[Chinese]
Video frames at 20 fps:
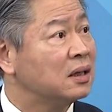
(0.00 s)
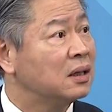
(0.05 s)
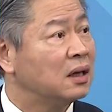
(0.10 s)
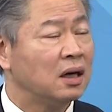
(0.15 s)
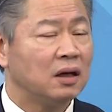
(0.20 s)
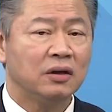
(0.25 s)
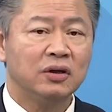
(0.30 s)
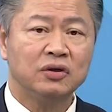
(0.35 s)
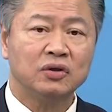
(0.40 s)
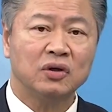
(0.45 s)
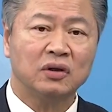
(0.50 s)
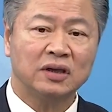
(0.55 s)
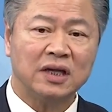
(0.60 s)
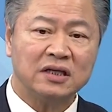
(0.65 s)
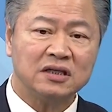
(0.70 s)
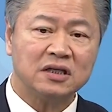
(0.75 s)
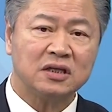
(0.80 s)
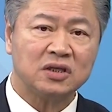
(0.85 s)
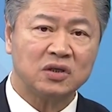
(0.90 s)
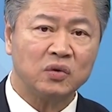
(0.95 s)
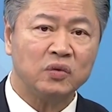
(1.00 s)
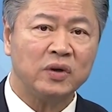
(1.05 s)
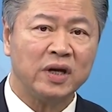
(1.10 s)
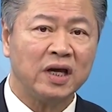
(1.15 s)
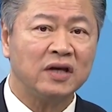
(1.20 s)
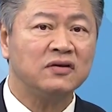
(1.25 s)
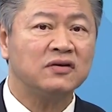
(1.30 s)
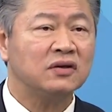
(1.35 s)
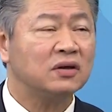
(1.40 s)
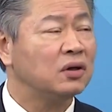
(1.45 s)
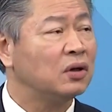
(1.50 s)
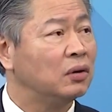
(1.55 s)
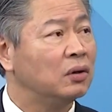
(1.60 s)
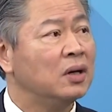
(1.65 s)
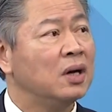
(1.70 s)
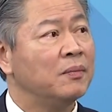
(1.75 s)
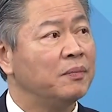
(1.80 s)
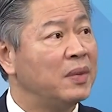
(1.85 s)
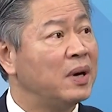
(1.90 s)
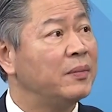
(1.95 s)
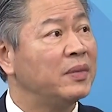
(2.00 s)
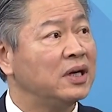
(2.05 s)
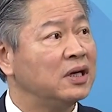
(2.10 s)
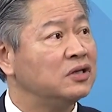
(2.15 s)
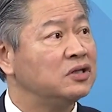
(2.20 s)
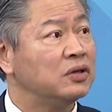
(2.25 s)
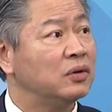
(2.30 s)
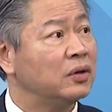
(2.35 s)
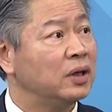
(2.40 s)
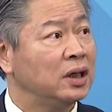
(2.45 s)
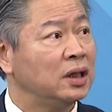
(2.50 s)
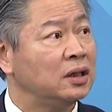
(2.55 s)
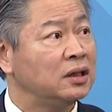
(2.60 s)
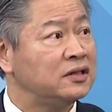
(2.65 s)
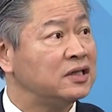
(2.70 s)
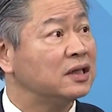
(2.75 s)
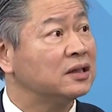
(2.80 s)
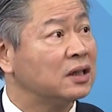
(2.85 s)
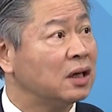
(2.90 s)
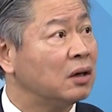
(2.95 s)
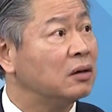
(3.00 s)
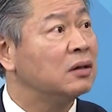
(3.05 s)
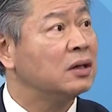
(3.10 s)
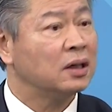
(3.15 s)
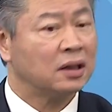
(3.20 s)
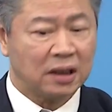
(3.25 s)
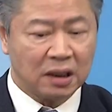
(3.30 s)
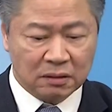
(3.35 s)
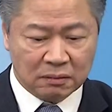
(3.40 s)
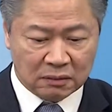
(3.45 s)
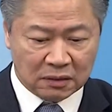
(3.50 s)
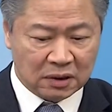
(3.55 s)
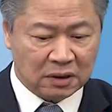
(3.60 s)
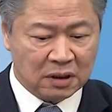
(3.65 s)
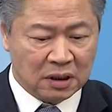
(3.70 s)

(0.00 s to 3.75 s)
对。好，例如说，但是十五年之后，慢慢的就会降到跟